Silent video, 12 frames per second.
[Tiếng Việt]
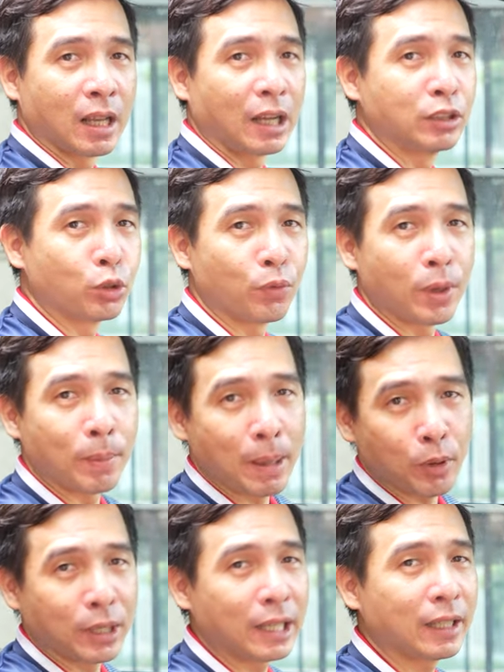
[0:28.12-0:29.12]
cái ứng dụng Việt
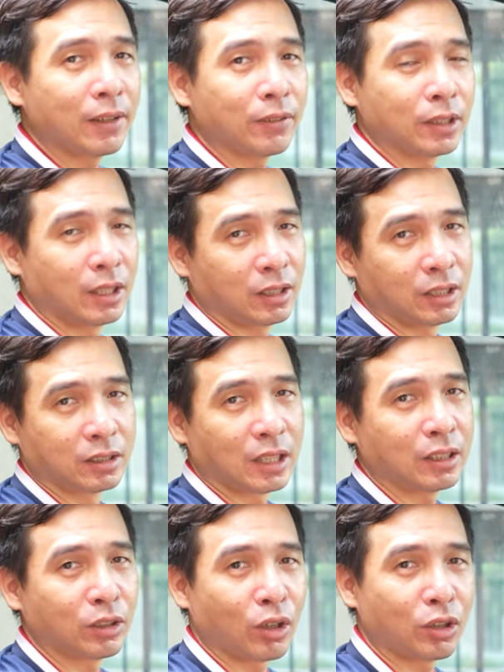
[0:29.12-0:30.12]
Map Connect ấy, ờ, thực
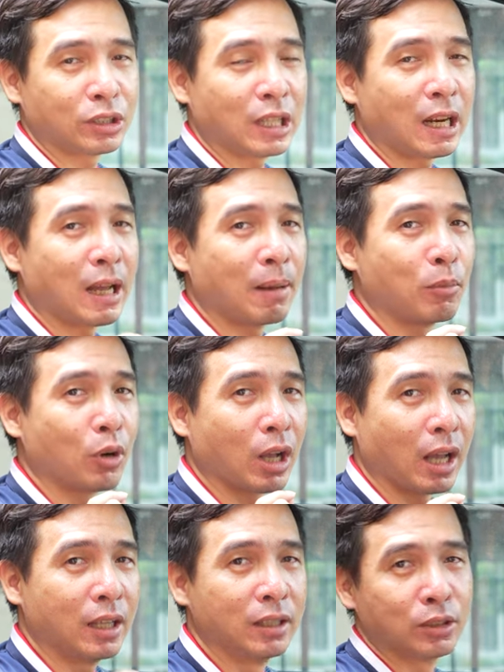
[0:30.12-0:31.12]
chất nó sẽ là một
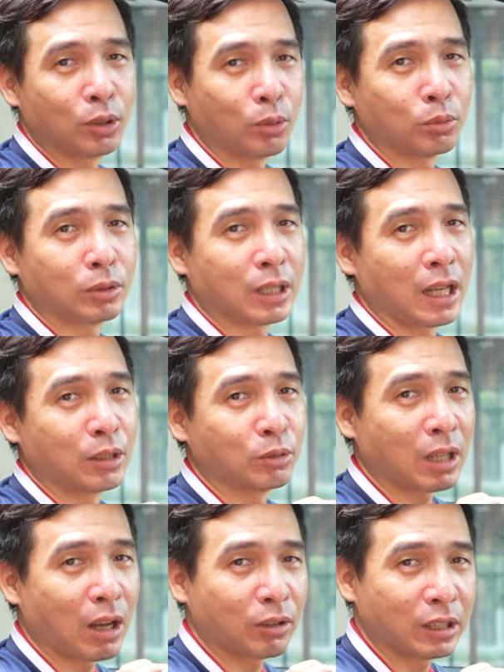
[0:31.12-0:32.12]
cái ứng dụng để
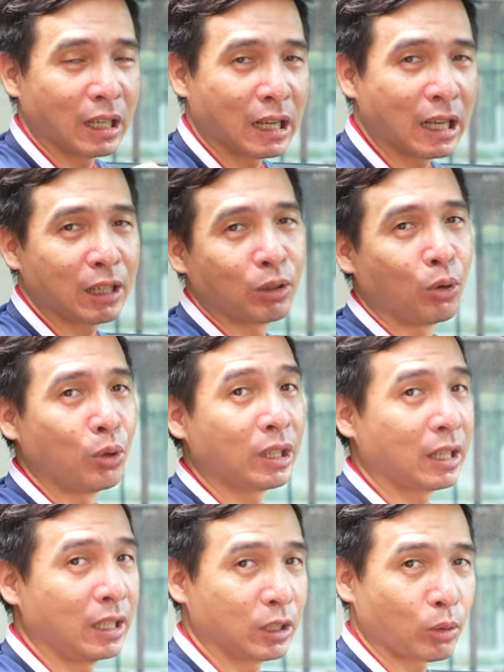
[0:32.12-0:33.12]
chúng ta có thể kết nối
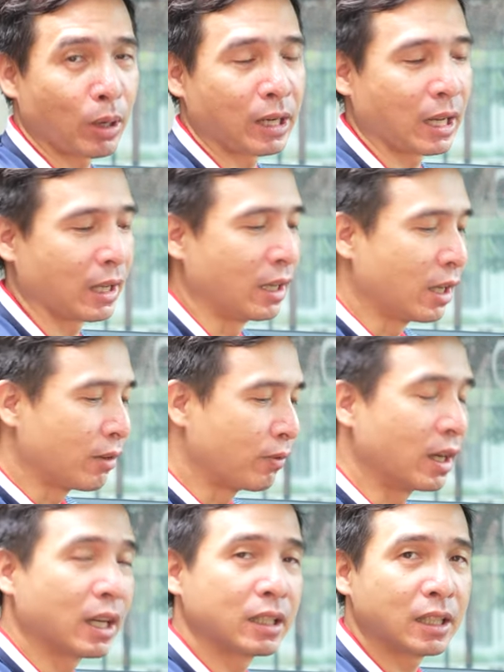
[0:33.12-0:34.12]
cái điện thoại này
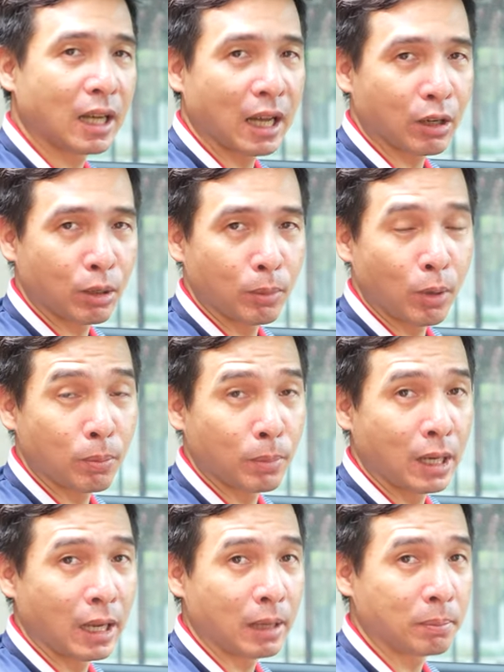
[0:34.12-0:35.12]
với cái chiếc Airbox
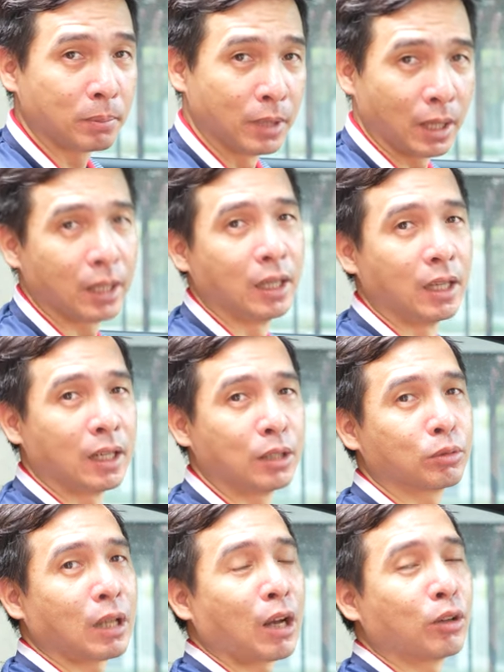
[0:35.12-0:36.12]
BS10 để
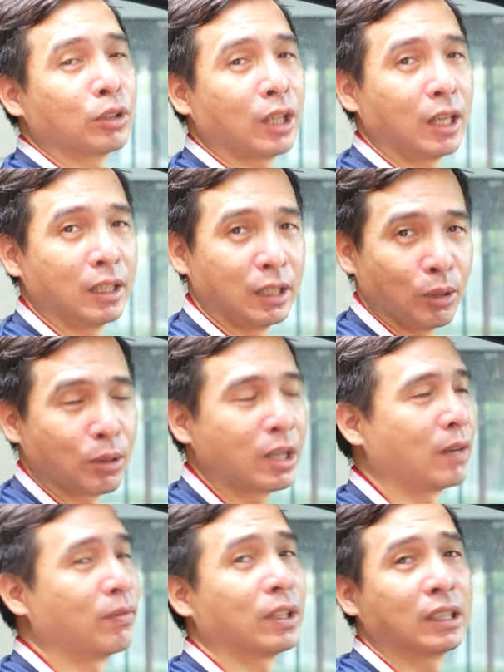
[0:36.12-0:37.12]
chúng ta có thể điều
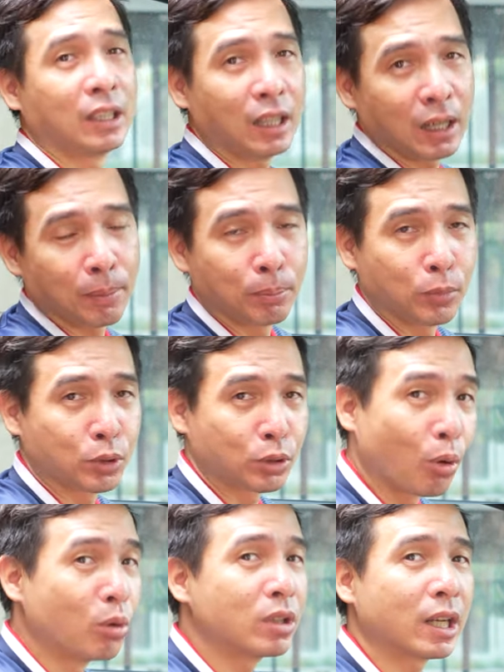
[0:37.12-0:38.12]
khiển và thiết lập một
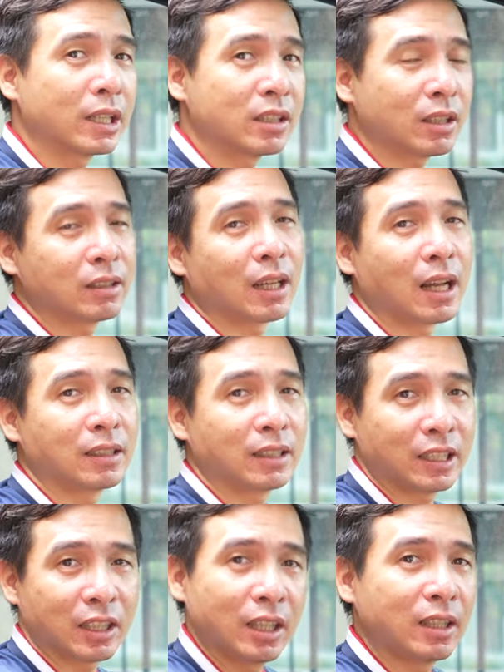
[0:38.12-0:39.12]
số những cái chức năng, những
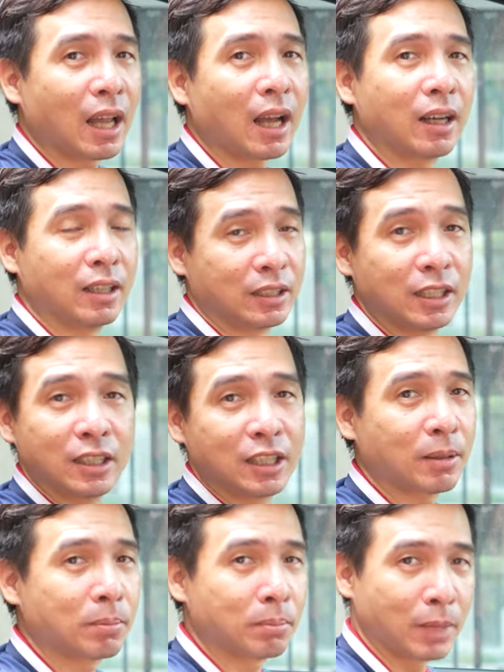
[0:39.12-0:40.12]
cái tính năng ở trên
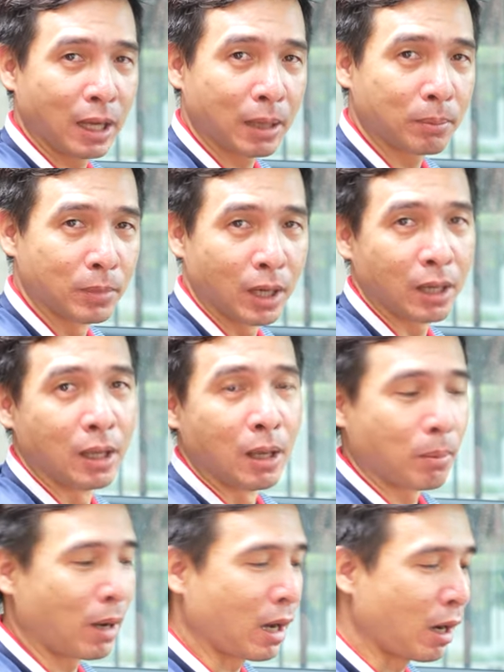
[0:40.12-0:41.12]
chiếc BS10
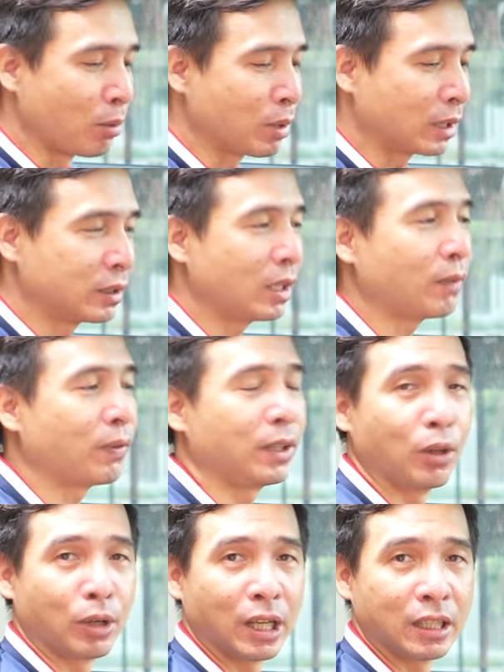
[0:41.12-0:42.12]
mà không cần thiết phải
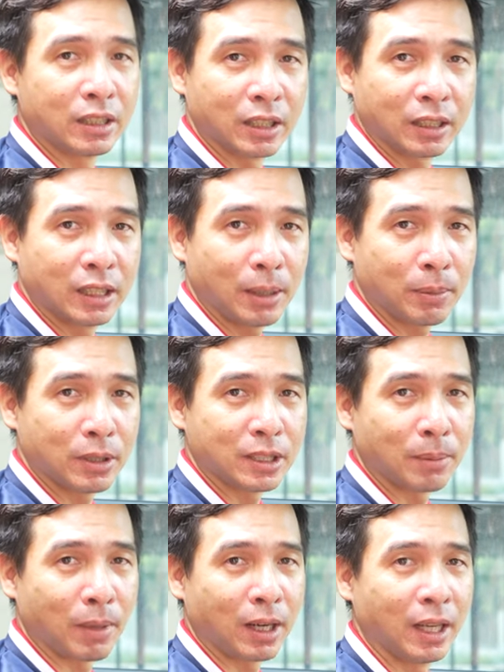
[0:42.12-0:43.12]
điều khiển trực tiếp ở
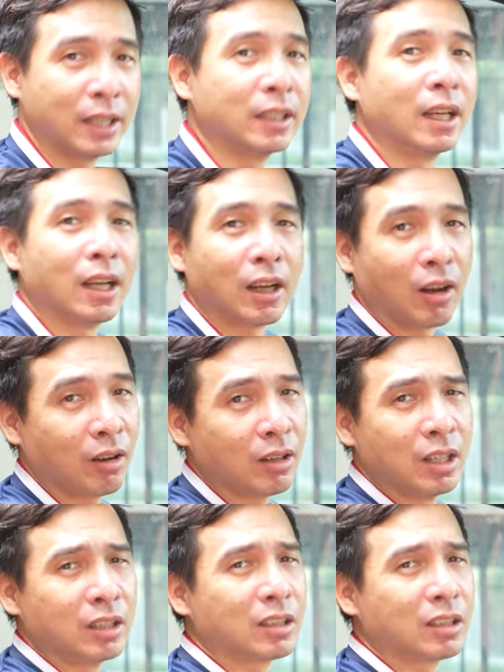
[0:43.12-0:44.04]
trên màn hình. Đó.